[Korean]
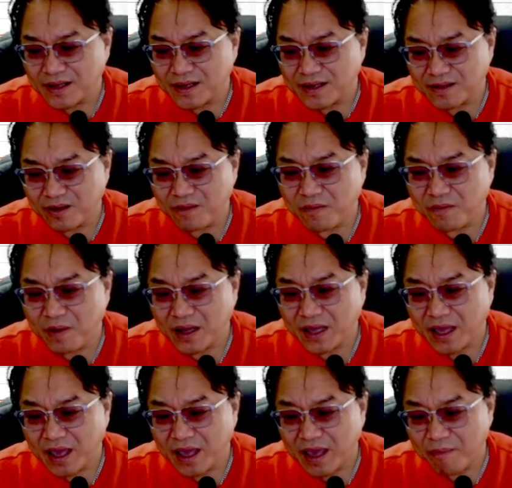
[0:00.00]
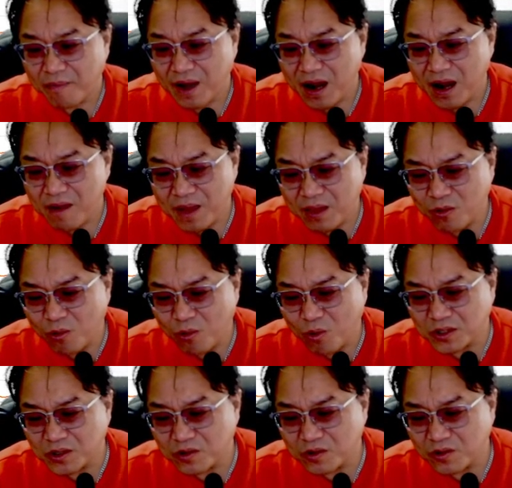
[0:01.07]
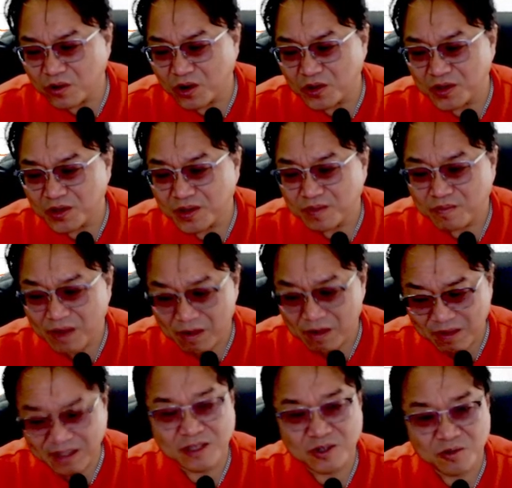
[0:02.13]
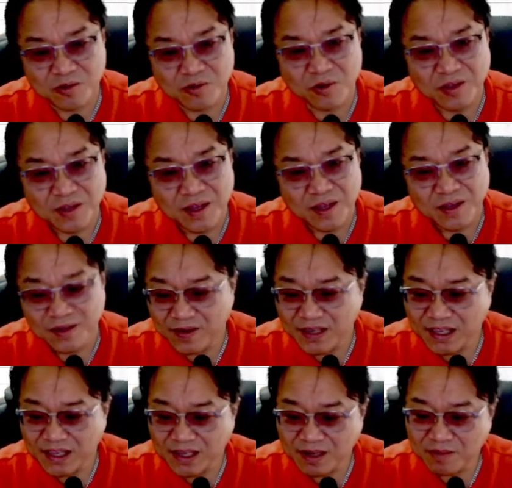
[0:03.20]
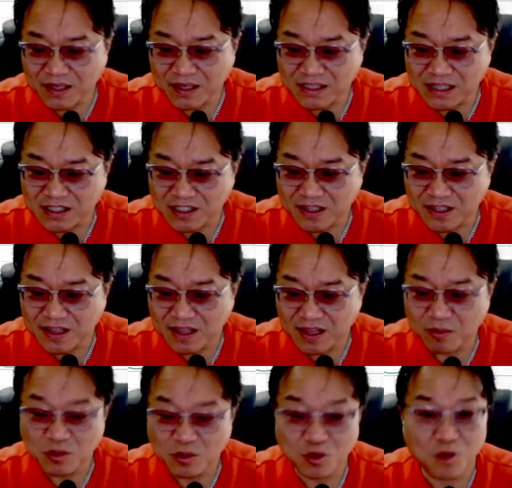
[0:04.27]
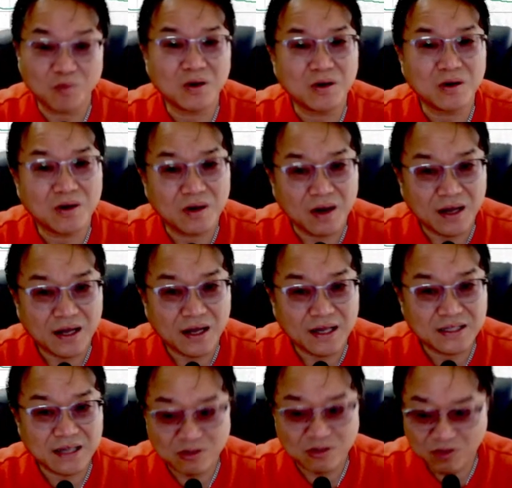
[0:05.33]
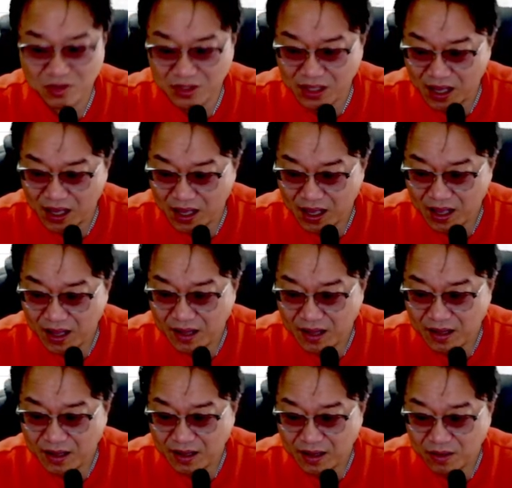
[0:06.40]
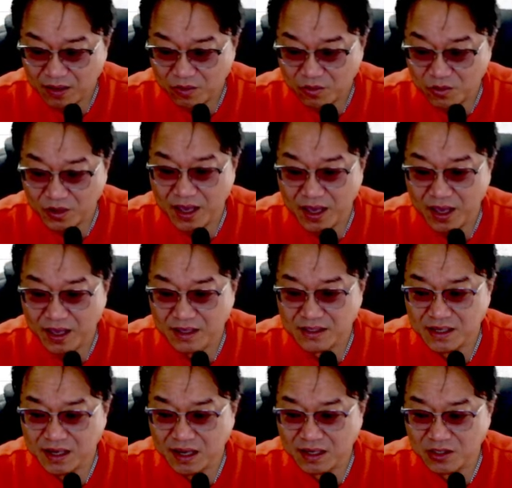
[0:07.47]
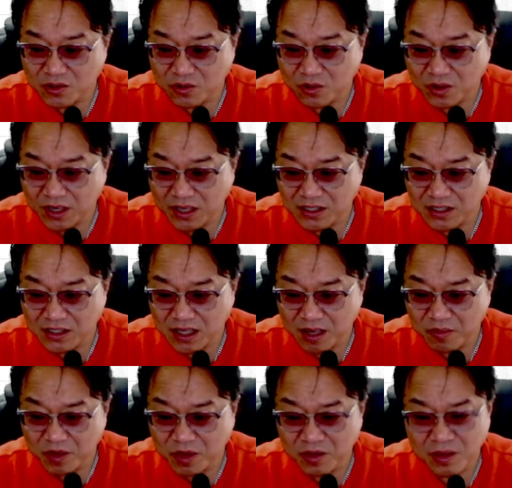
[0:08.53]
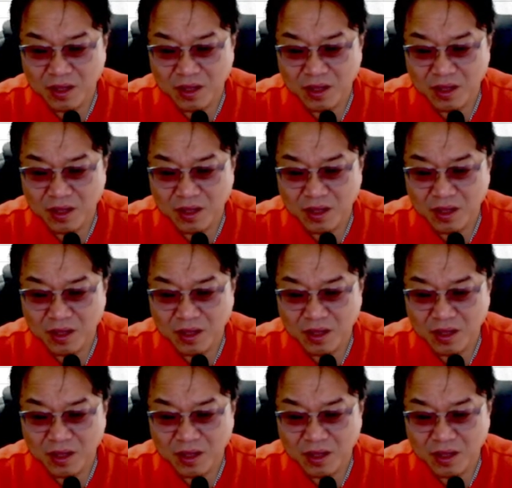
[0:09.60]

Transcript: 러프하게 85,000원권, 84,000원권 여기 인근만 잘 지켜낸다면 좀 더 가져갈 수 있다 그렇게 생각하시고, 깨진다면